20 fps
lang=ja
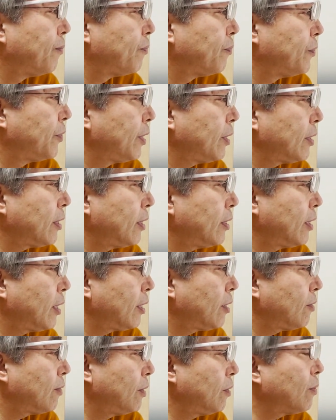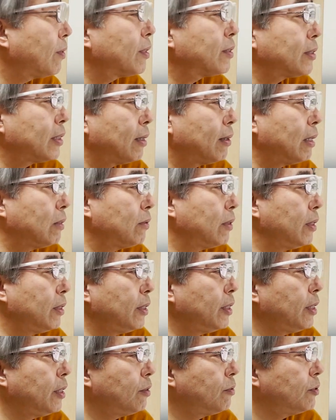全体的には良かった。あの、
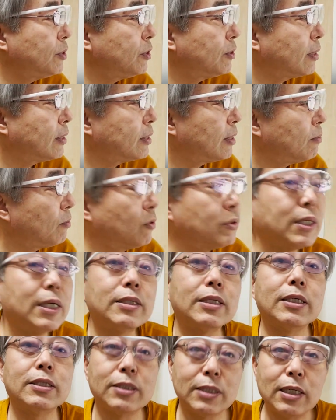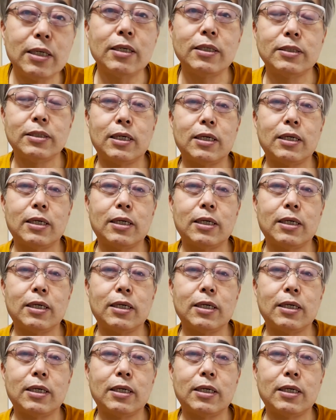リリーフ陣が全部抑えたしな。